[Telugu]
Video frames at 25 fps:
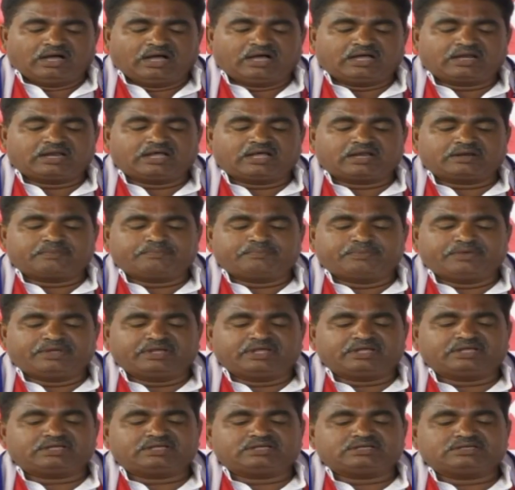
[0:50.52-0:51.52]
ఆర్ఆర్బి
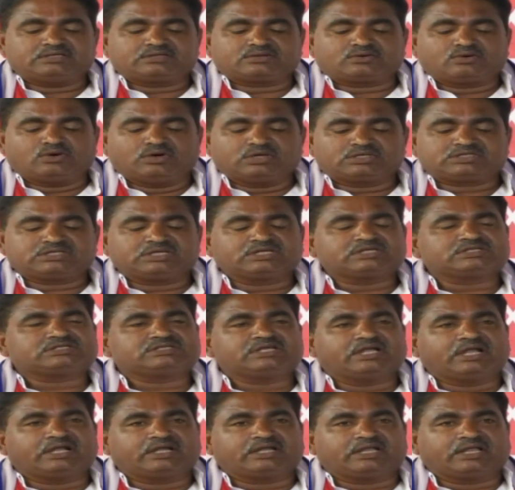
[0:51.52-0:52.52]
కోచింగ్
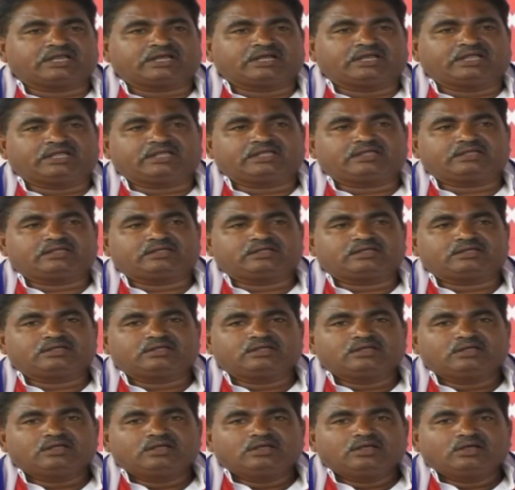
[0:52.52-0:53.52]
సెంటర్ని
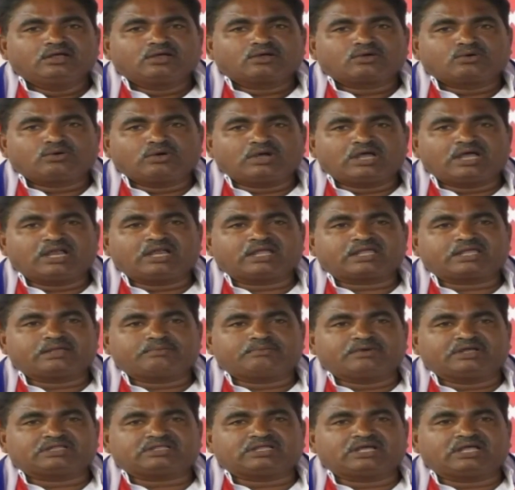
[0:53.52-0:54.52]
కులాలకి
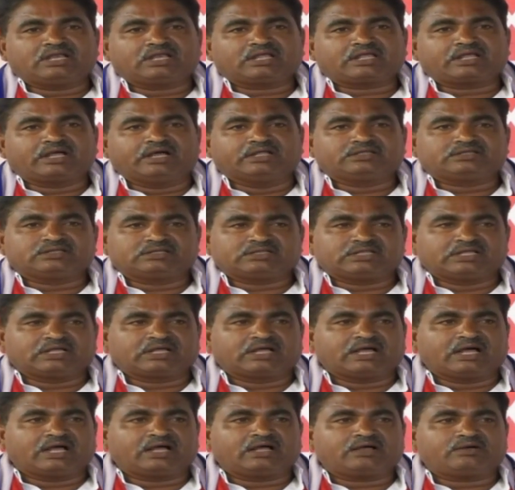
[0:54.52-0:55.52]
మతాలకి
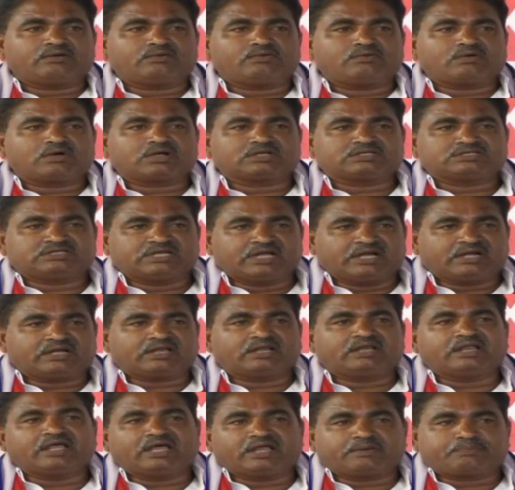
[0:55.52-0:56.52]
అతీతంగా ఒక
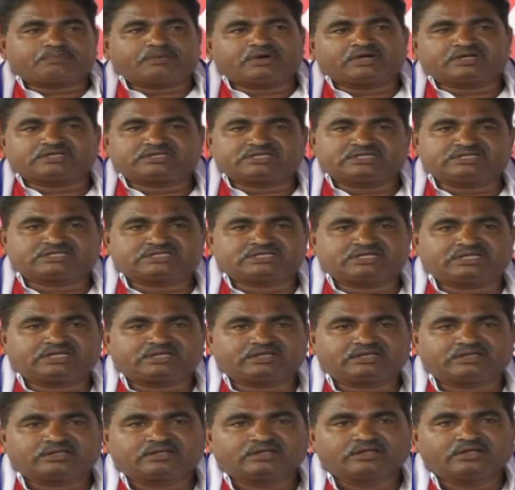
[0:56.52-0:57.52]
సెంటర్ని ఏర్పాటు చేసి
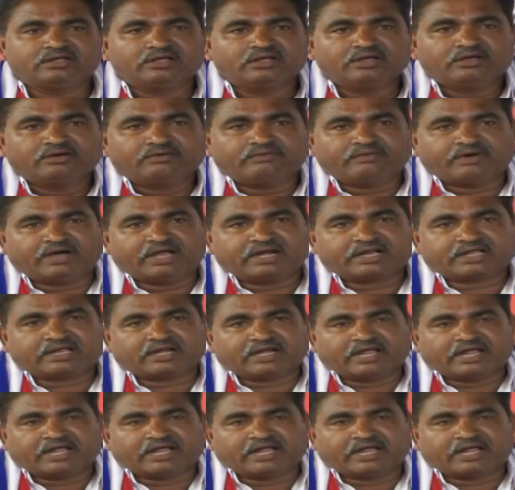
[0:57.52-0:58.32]
వారికి